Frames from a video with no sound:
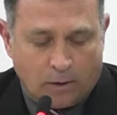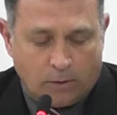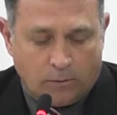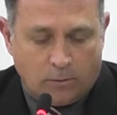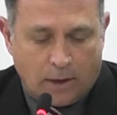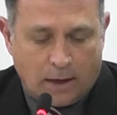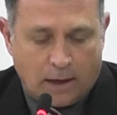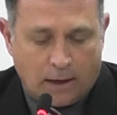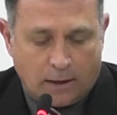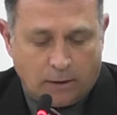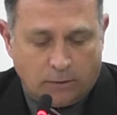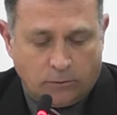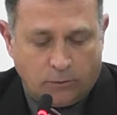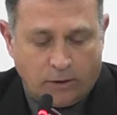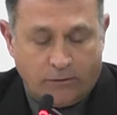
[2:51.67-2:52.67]

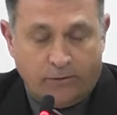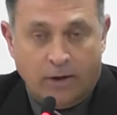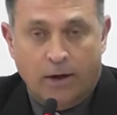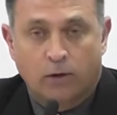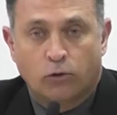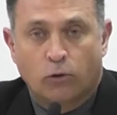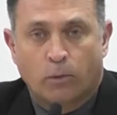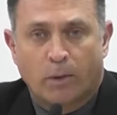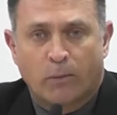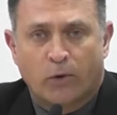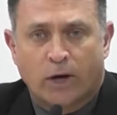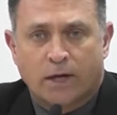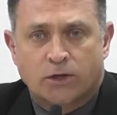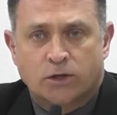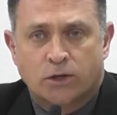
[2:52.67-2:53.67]
uma, um evento
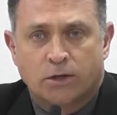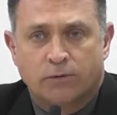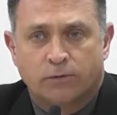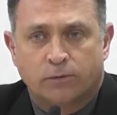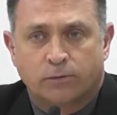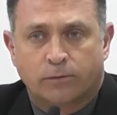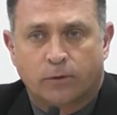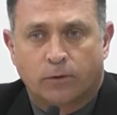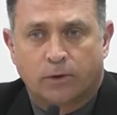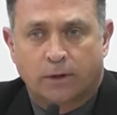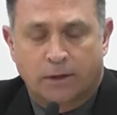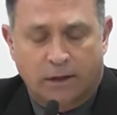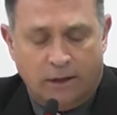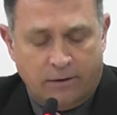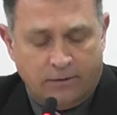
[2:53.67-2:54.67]
comemorativo,
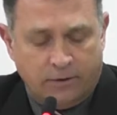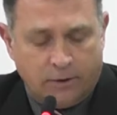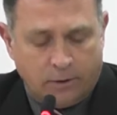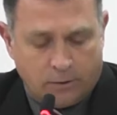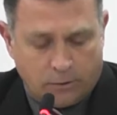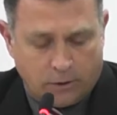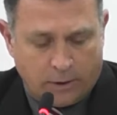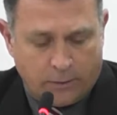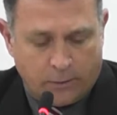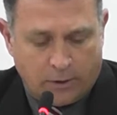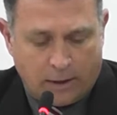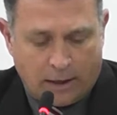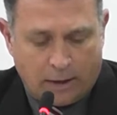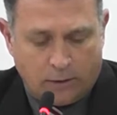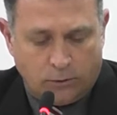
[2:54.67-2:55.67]
onde teve o
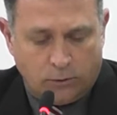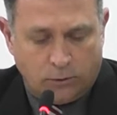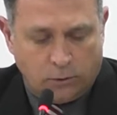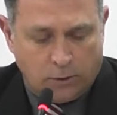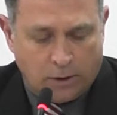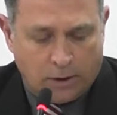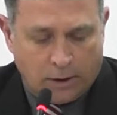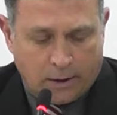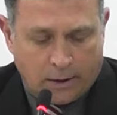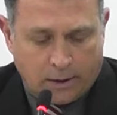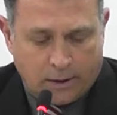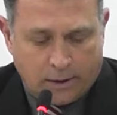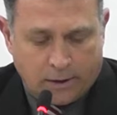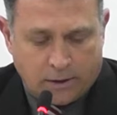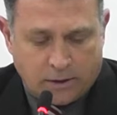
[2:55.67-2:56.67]
deputado
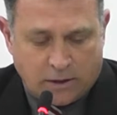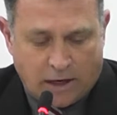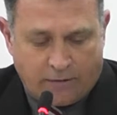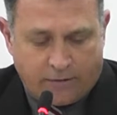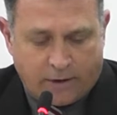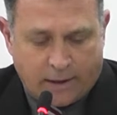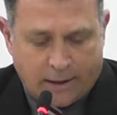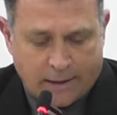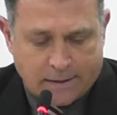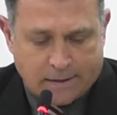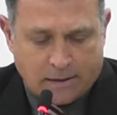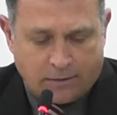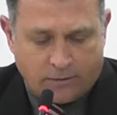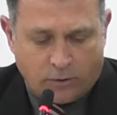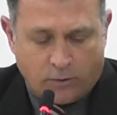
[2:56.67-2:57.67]
chefe da Casa
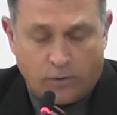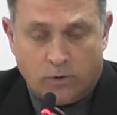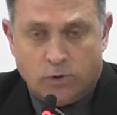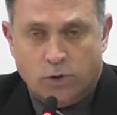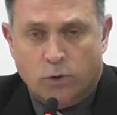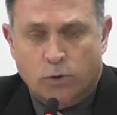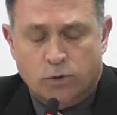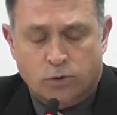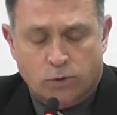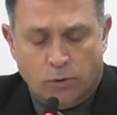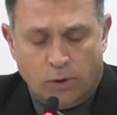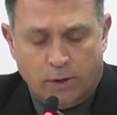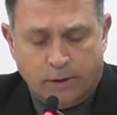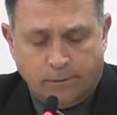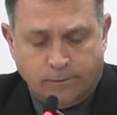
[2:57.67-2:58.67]
Civil Valdir
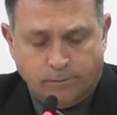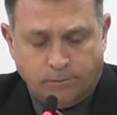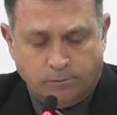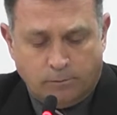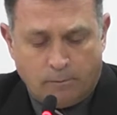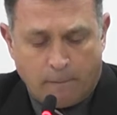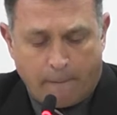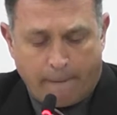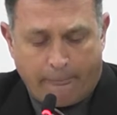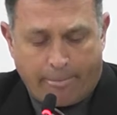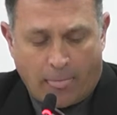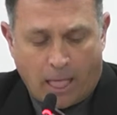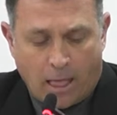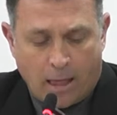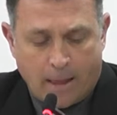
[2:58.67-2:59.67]
Rossoni,
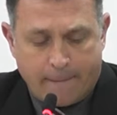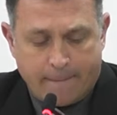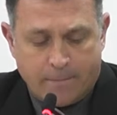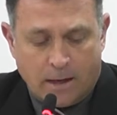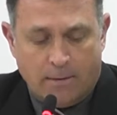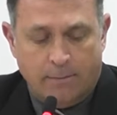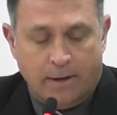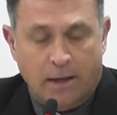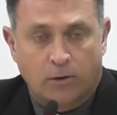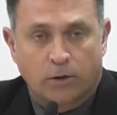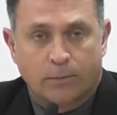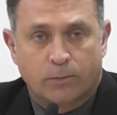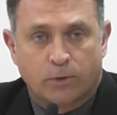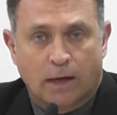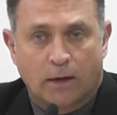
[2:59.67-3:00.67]
também ao
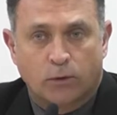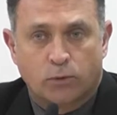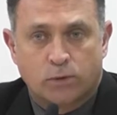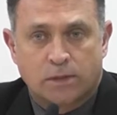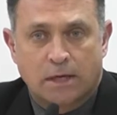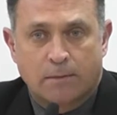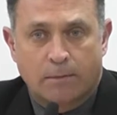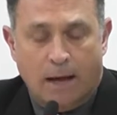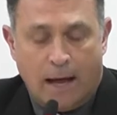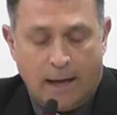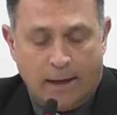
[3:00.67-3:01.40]
deputado Hussein